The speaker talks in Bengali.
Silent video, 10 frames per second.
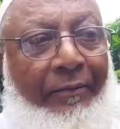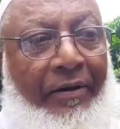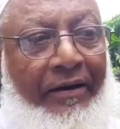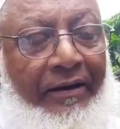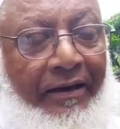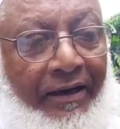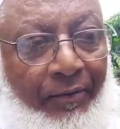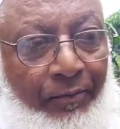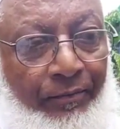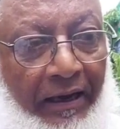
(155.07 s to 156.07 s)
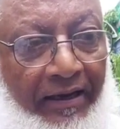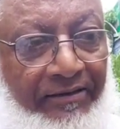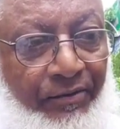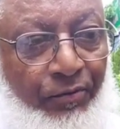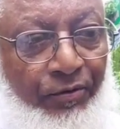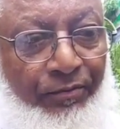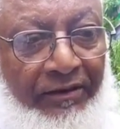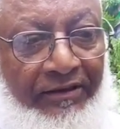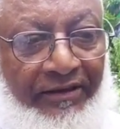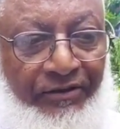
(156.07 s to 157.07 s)
আমার নাম হাজি
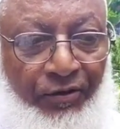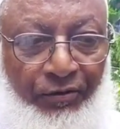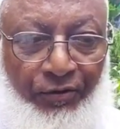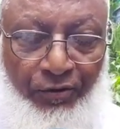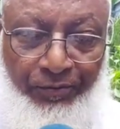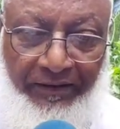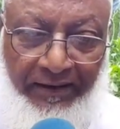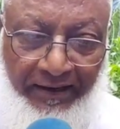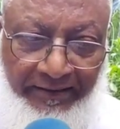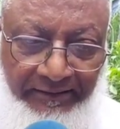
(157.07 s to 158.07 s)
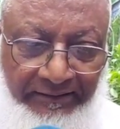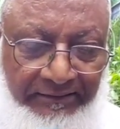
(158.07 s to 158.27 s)
মোহাম্মদ রেজাউন নবী খান